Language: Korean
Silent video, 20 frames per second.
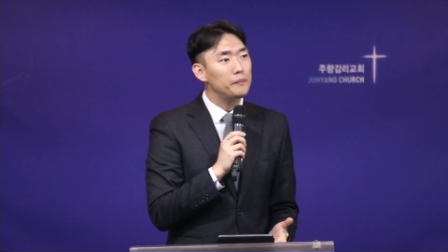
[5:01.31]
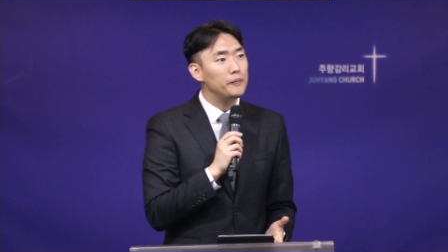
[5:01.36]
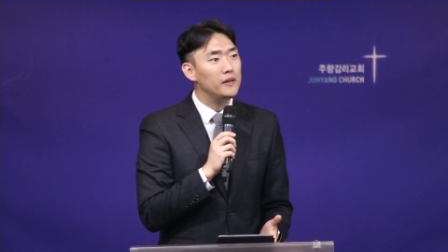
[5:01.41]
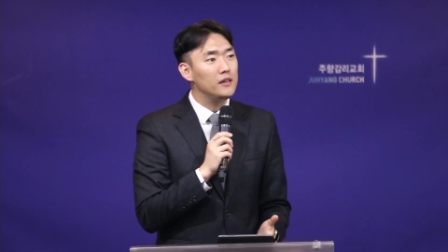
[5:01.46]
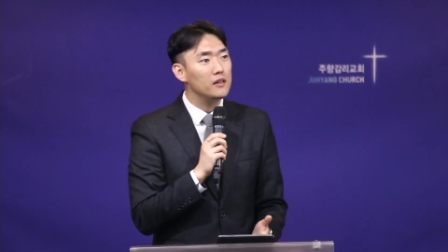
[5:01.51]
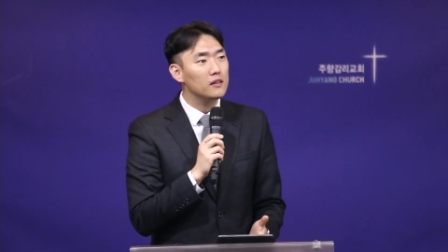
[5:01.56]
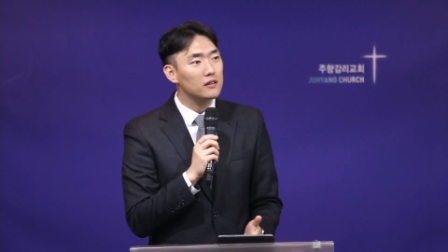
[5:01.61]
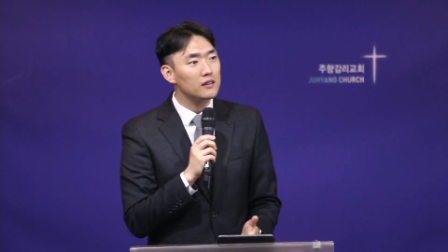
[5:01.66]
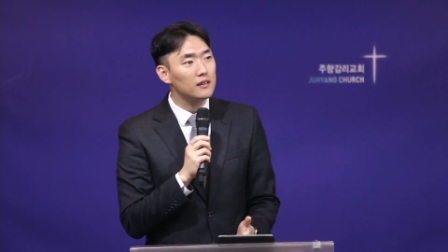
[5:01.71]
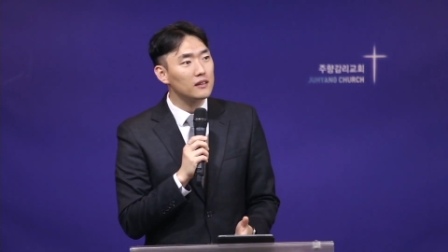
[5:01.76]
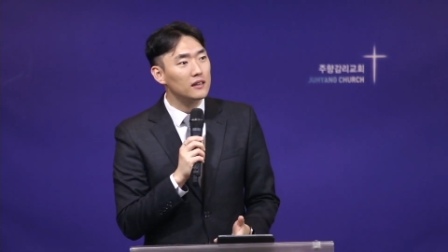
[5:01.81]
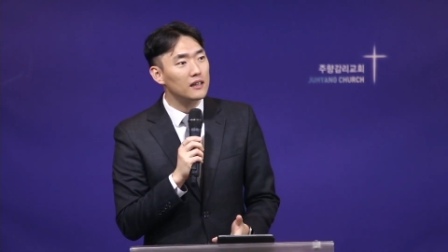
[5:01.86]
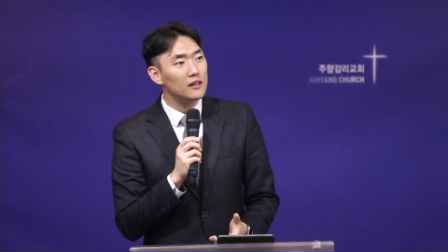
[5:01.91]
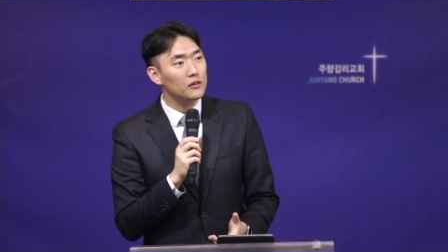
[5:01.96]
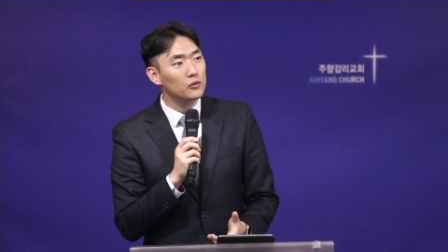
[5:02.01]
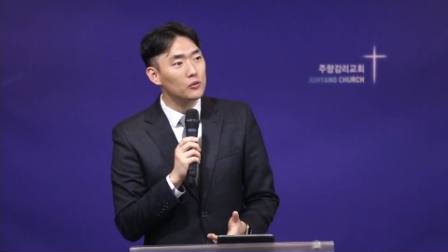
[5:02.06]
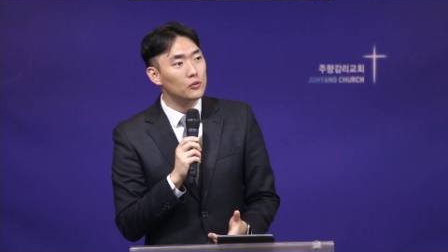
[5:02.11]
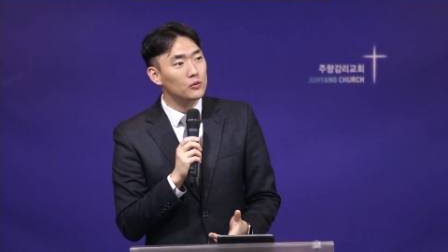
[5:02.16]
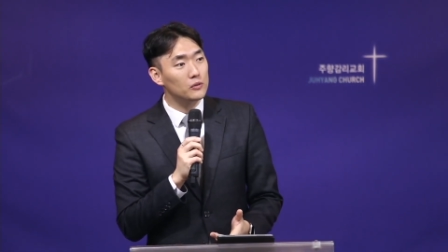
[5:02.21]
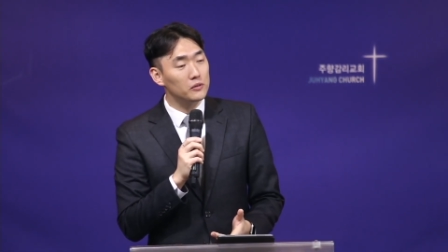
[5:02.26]

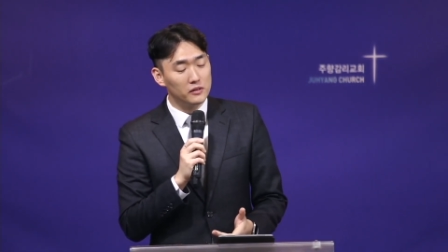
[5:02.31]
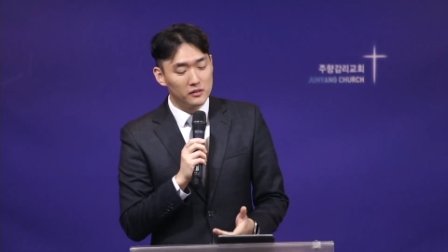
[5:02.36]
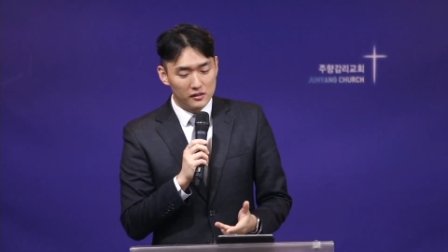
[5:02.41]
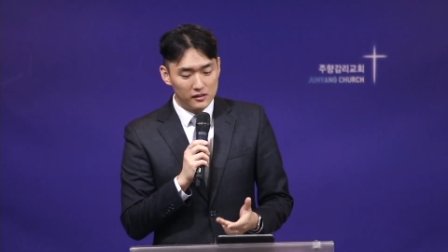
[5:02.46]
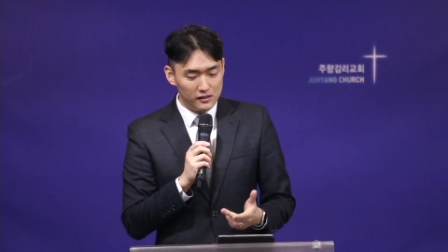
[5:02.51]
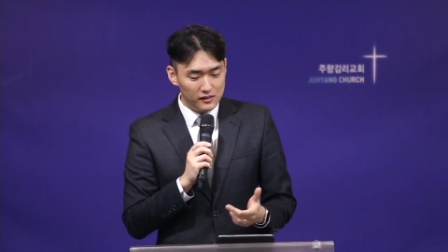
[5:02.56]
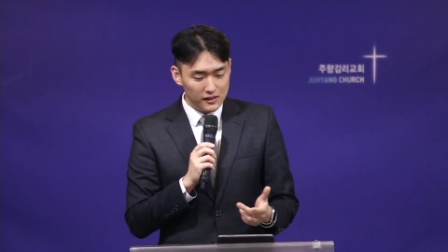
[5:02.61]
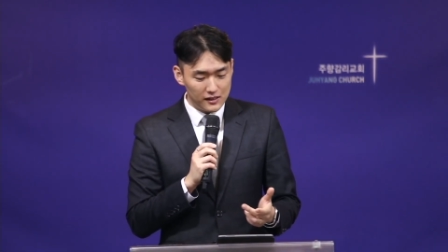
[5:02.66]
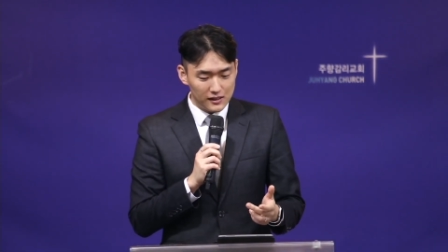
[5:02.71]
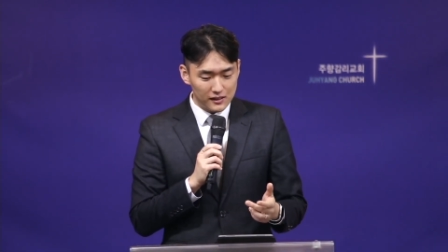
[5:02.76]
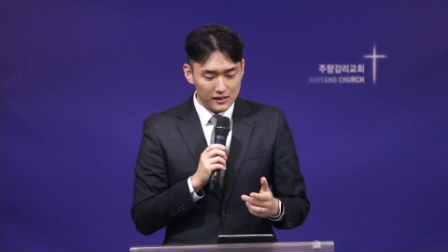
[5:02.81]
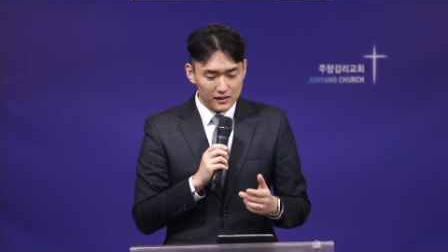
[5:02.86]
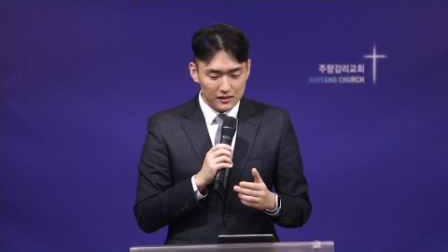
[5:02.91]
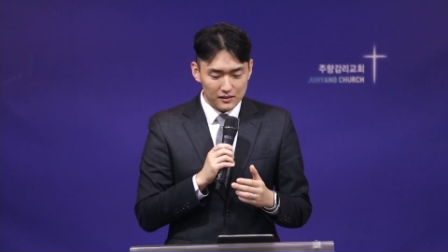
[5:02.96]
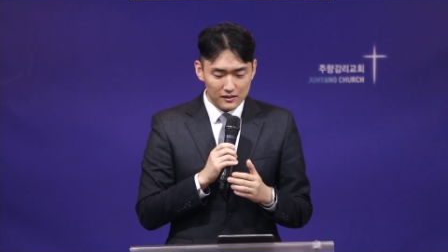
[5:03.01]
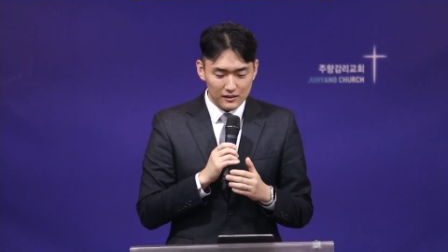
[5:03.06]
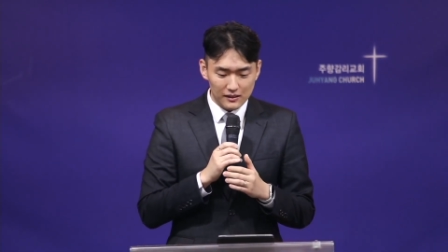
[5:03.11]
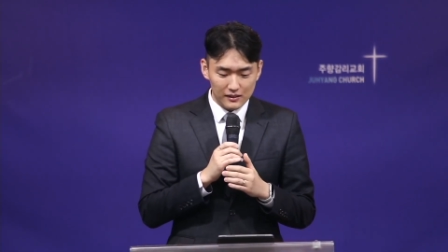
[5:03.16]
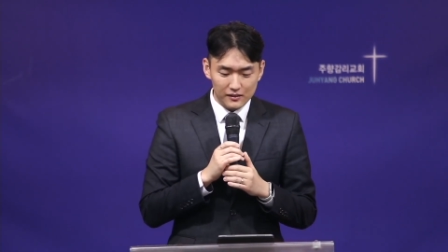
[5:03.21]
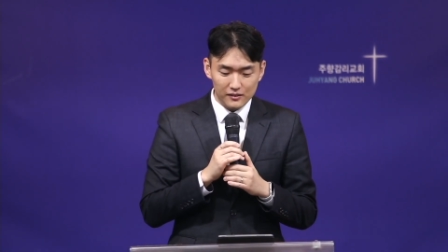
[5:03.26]
빌려달라고
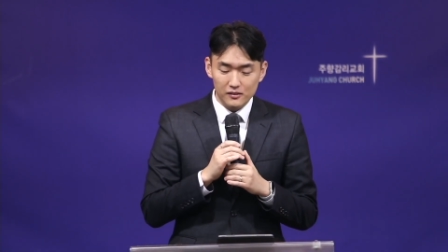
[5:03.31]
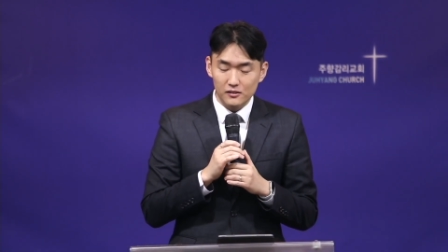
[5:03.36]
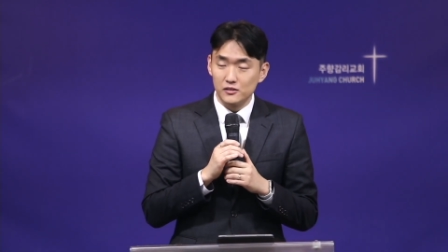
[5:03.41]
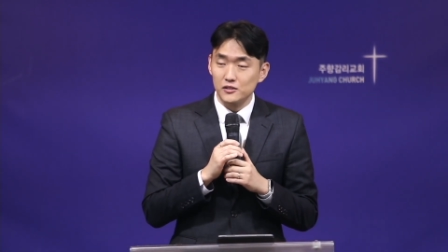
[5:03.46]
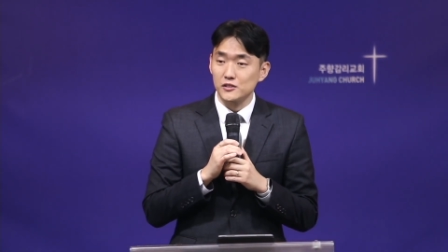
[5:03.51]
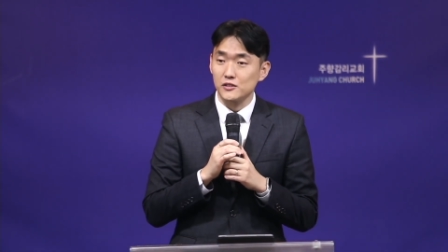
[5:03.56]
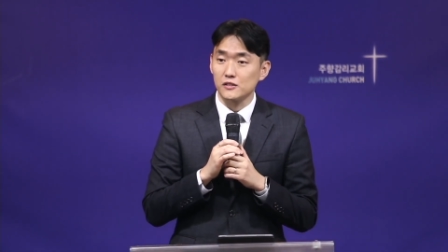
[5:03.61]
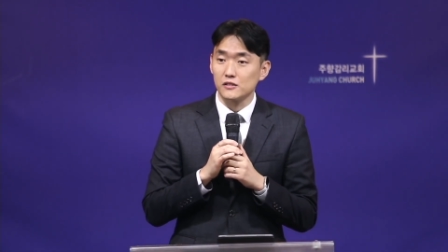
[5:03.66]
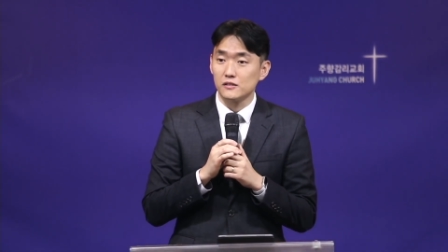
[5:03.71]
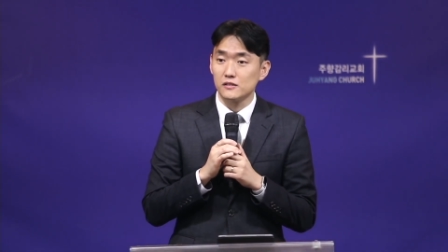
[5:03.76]
이야기를 하는 거죠.